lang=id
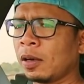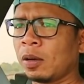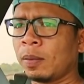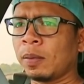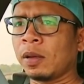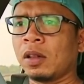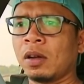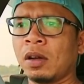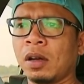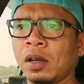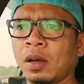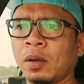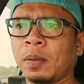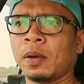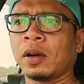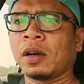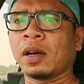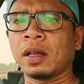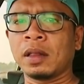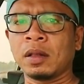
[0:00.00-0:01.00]
warahmatullahi
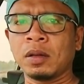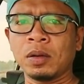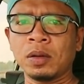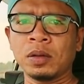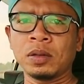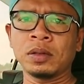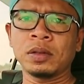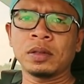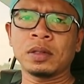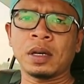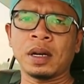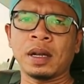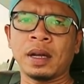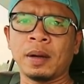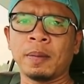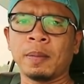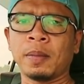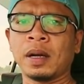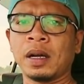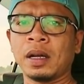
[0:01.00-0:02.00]
wabarakatuh
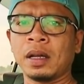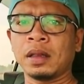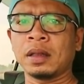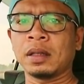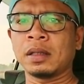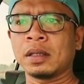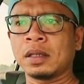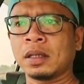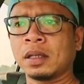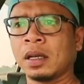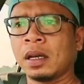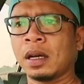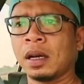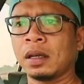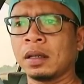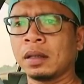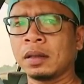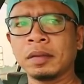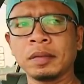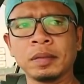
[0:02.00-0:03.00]
Selamat
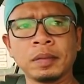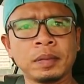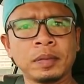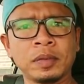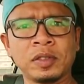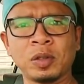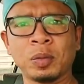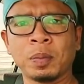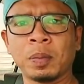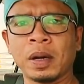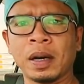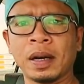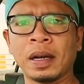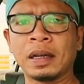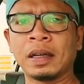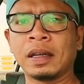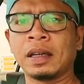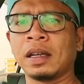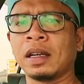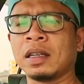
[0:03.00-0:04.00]
siang Jumpa
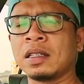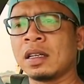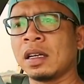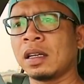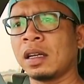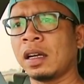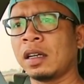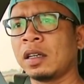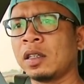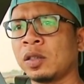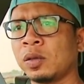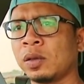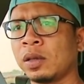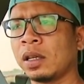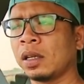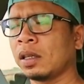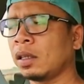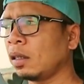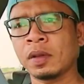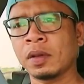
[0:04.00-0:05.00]
lagi dengan saya di
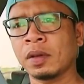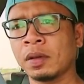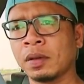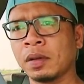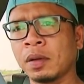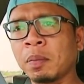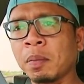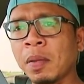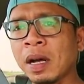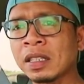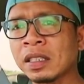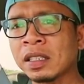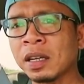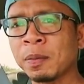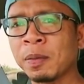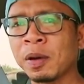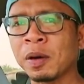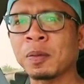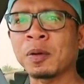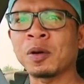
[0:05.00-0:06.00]
Sutik Masih
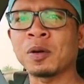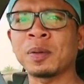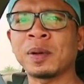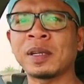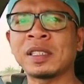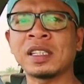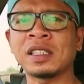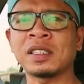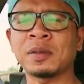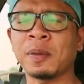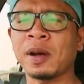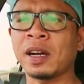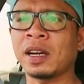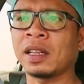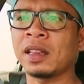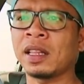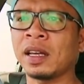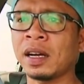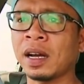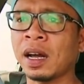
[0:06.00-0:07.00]
berprofesi
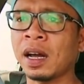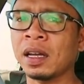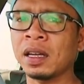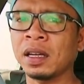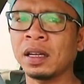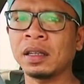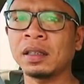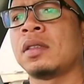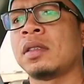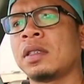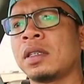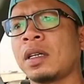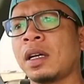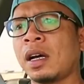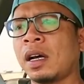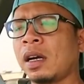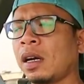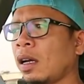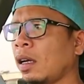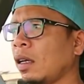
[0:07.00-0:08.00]
sebagai TKI
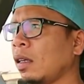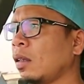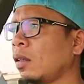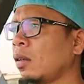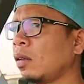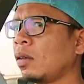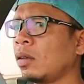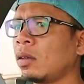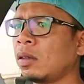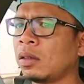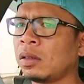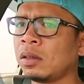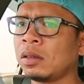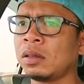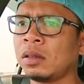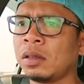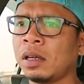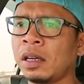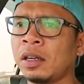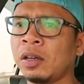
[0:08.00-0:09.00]
Sekarang itu
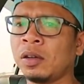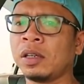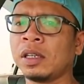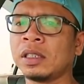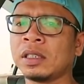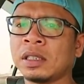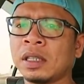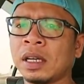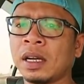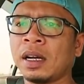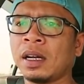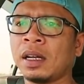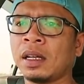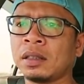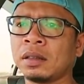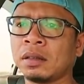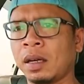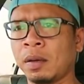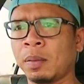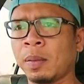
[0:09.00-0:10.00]
Indonesia
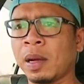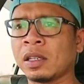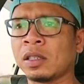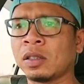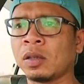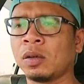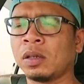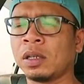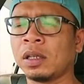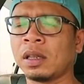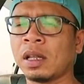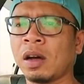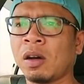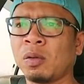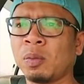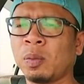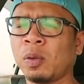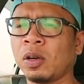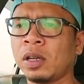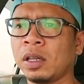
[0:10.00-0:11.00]
masuk di
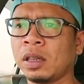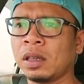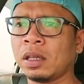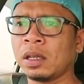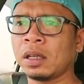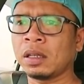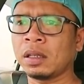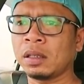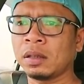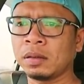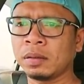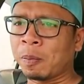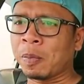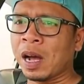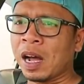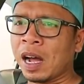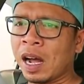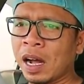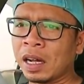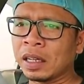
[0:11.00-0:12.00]
tahun politik
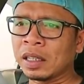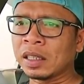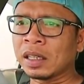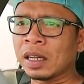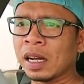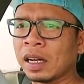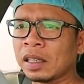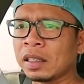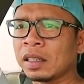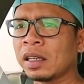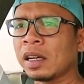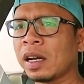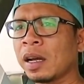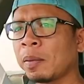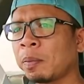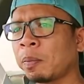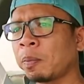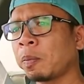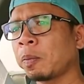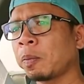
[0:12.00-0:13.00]
Banyaknya